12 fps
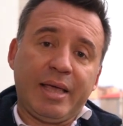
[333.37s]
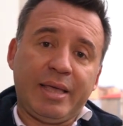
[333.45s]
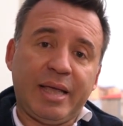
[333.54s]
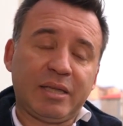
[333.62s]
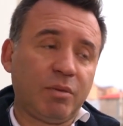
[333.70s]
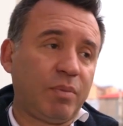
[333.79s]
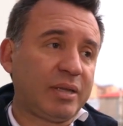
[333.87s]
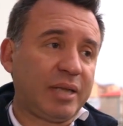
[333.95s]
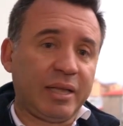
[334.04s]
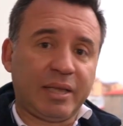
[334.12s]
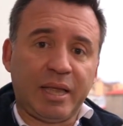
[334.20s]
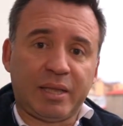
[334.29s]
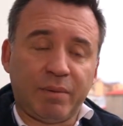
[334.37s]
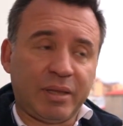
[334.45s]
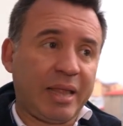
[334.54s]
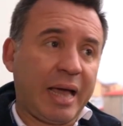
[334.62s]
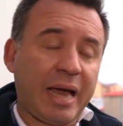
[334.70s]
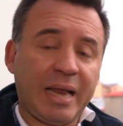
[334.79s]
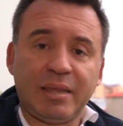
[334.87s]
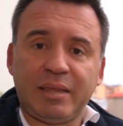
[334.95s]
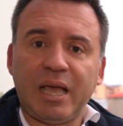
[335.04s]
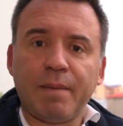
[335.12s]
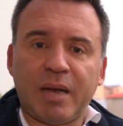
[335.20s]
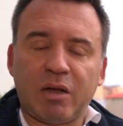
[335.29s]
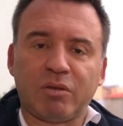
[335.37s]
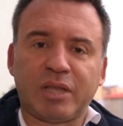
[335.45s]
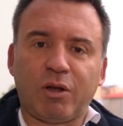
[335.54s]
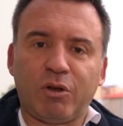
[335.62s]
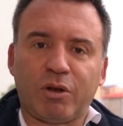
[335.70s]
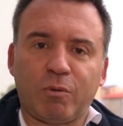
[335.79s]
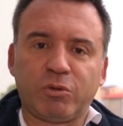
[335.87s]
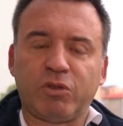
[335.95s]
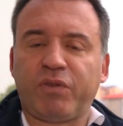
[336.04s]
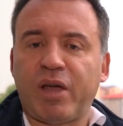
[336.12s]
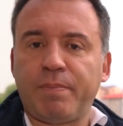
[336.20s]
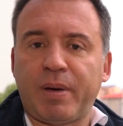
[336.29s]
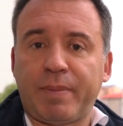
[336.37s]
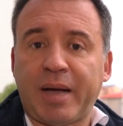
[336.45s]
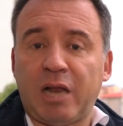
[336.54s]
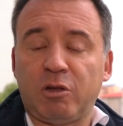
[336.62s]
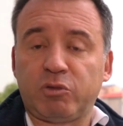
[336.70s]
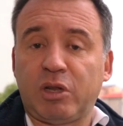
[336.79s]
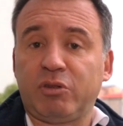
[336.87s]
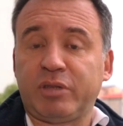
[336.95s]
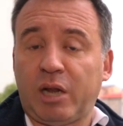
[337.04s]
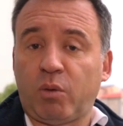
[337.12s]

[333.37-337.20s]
ya se pueda hacer esta vuelta de garantía para contar con los recursos FAE para pagar los sueldos